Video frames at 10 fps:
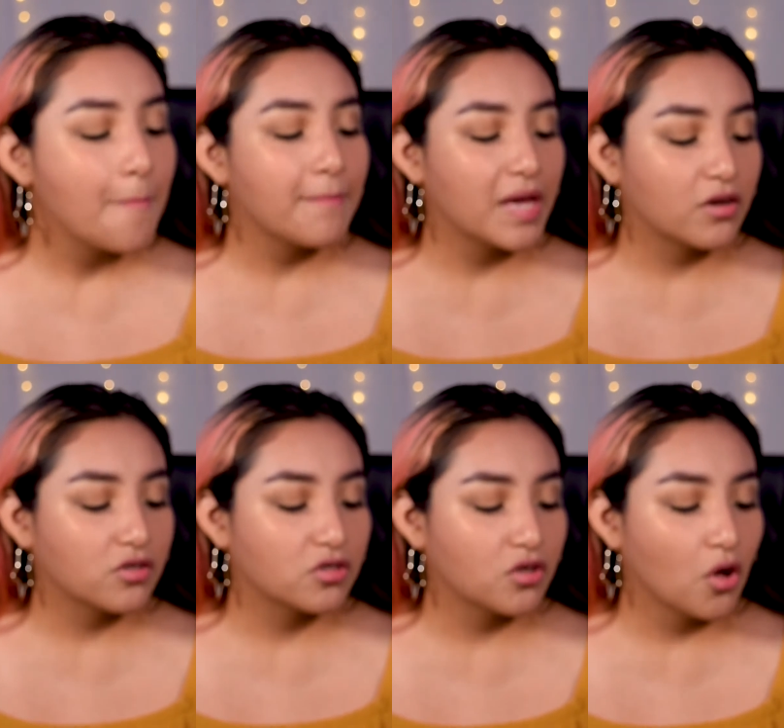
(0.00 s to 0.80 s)
me
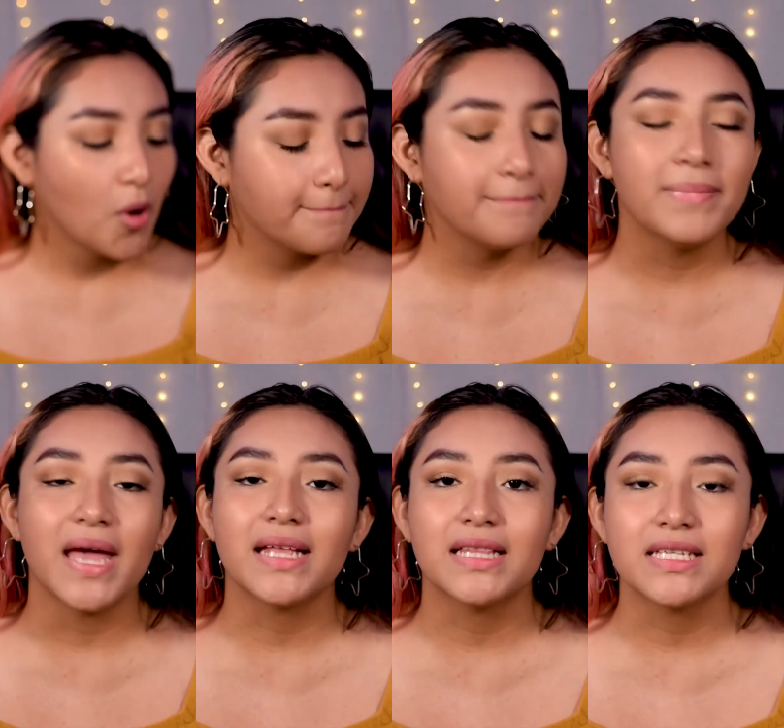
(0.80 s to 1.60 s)
costó
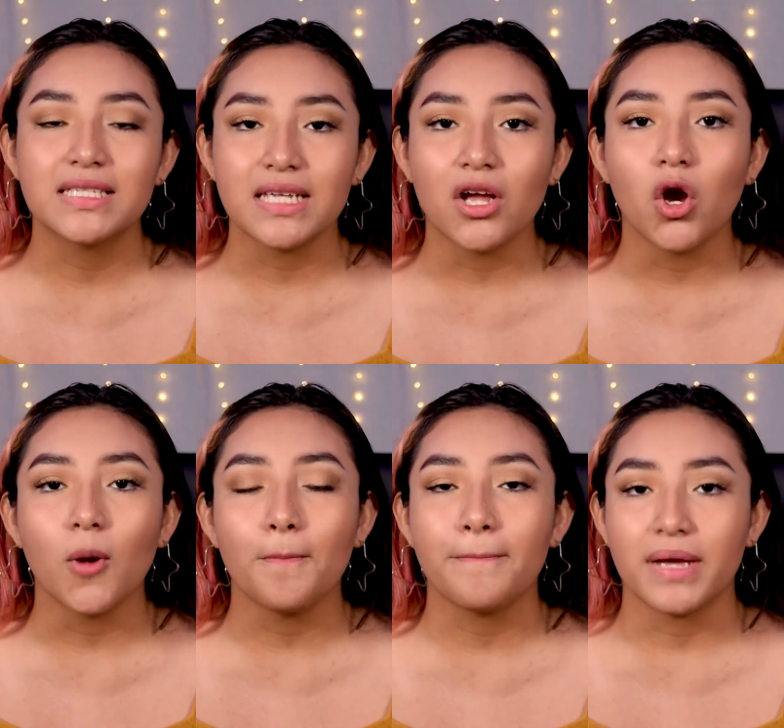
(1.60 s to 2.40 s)

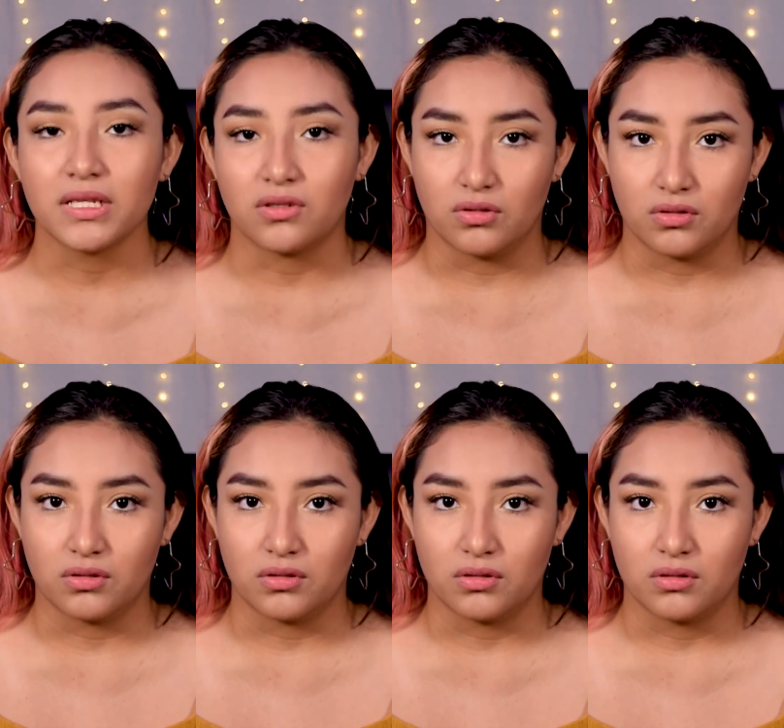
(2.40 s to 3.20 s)
25 pesos.